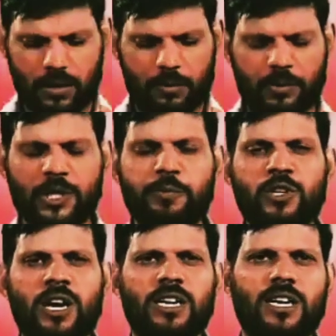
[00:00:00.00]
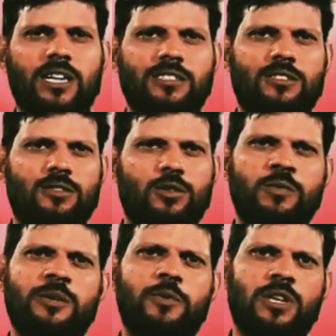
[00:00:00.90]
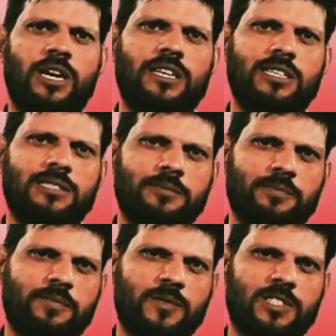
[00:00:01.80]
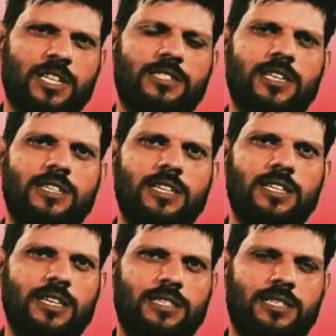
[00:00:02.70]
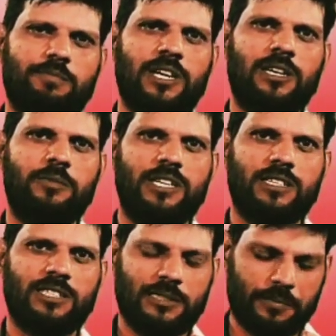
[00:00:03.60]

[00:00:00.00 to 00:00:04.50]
हमने पुकारा तुमने पुकारा सर सैद है सबका प्यारा